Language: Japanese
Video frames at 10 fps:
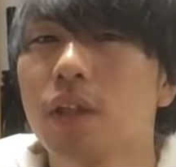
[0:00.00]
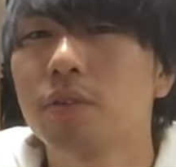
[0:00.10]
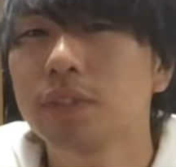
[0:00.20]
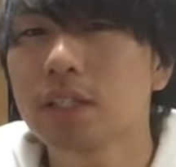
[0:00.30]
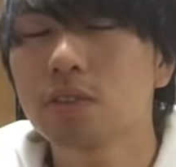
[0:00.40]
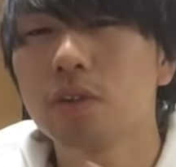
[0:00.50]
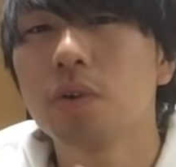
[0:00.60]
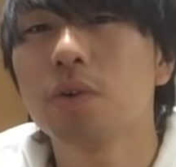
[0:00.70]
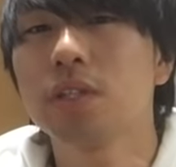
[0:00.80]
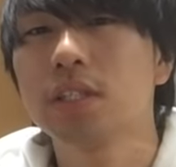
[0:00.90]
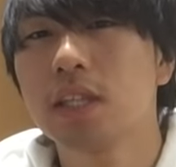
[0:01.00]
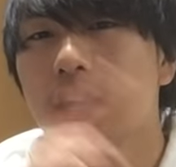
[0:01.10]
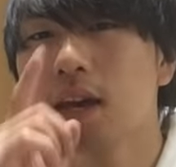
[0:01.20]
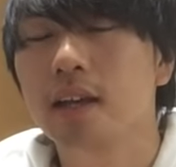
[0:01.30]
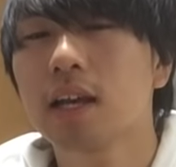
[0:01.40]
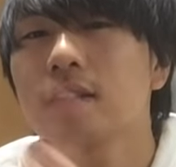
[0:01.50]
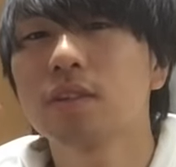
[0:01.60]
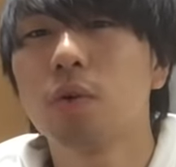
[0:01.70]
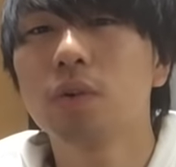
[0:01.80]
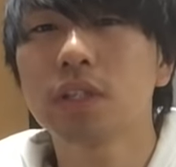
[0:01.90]
れの2つを用意してか
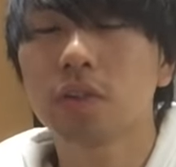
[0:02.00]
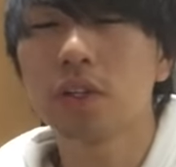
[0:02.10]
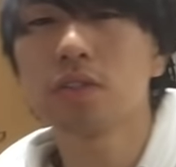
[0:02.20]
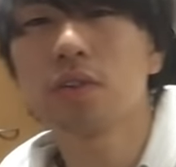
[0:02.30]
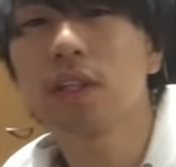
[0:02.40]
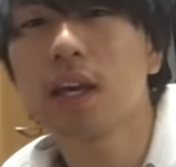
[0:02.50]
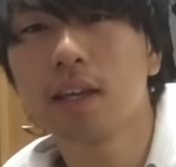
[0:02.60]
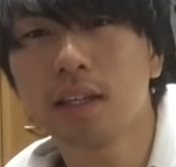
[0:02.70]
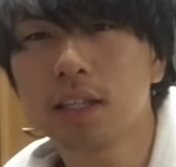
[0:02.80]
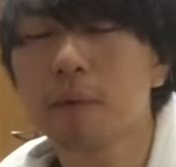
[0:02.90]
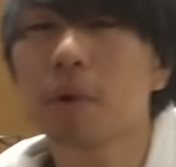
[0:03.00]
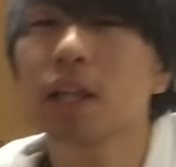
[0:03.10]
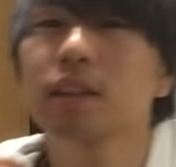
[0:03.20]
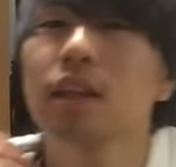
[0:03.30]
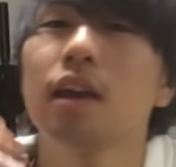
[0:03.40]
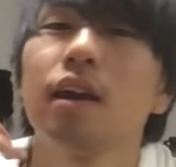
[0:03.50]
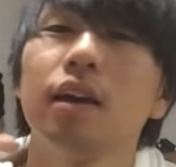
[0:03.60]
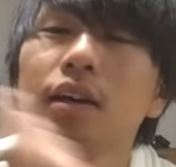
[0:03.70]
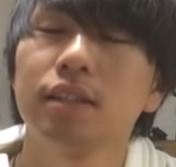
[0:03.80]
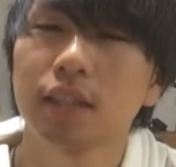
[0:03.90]
つ保護者と一緒にね来てもらって
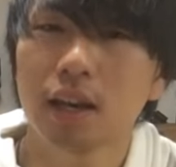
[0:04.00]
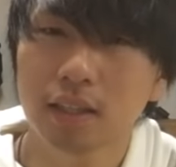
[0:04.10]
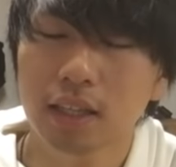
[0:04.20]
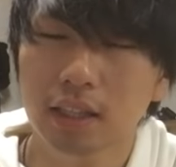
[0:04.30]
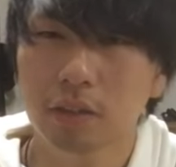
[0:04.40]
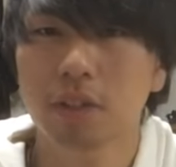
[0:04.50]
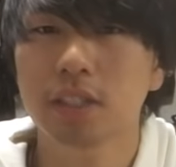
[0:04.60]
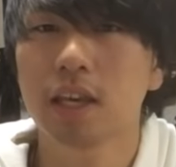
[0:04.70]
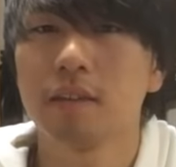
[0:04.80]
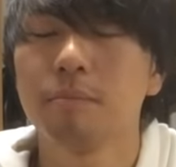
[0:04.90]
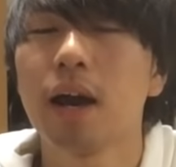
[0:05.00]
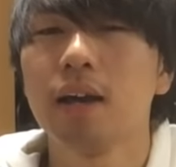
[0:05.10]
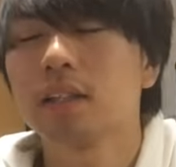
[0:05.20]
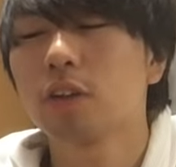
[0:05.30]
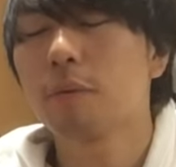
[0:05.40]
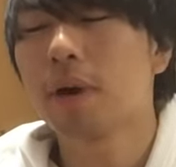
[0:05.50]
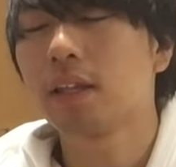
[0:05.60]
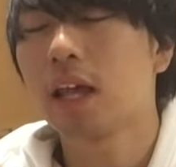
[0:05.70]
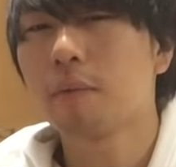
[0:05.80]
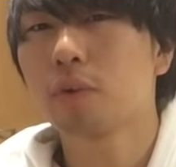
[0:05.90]
さやってくださいまあ例え
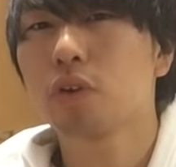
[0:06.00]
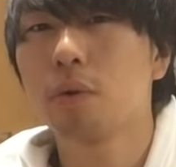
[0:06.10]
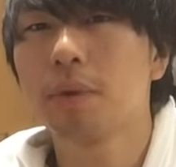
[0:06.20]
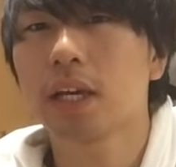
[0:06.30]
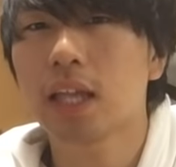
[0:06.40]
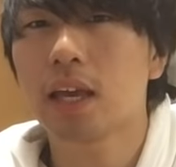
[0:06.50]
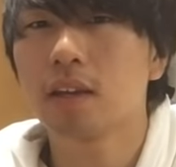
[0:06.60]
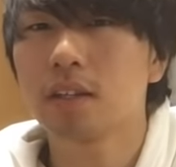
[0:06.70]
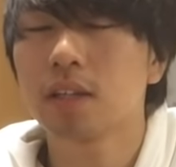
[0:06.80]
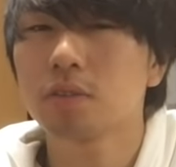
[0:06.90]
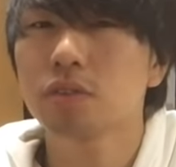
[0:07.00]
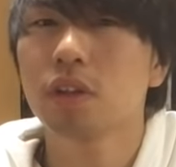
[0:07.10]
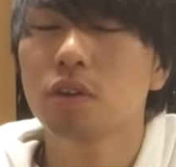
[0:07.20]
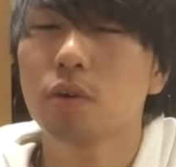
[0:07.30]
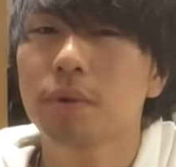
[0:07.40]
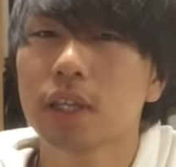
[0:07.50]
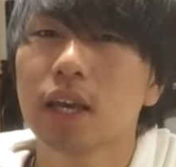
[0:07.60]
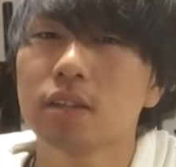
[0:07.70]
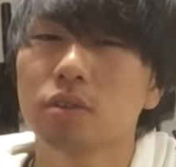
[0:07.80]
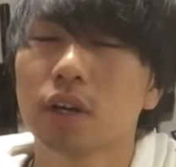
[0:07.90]
ば誰も興味がない家の人で興味が
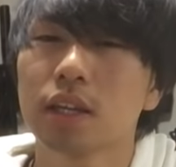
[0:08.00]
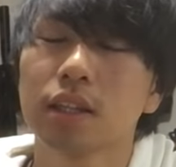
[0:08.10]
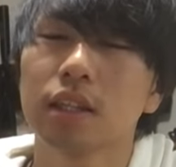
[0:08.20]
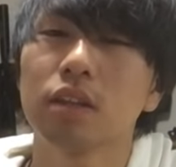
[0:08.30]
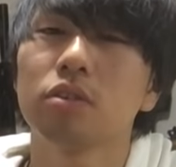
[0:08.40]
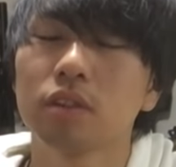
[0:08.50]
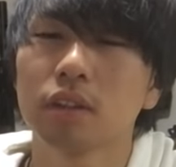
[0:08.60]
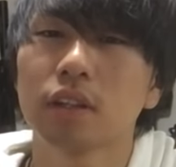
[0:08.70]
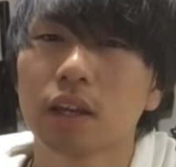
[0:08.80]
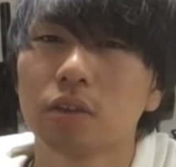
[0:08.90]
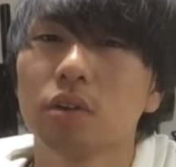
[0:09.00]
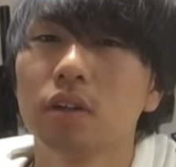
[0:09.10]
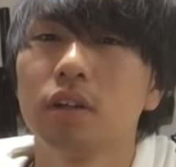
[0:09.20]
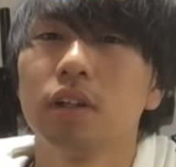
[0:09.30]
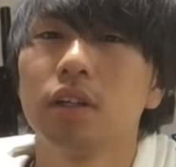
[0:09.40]
ない人がいるんだけど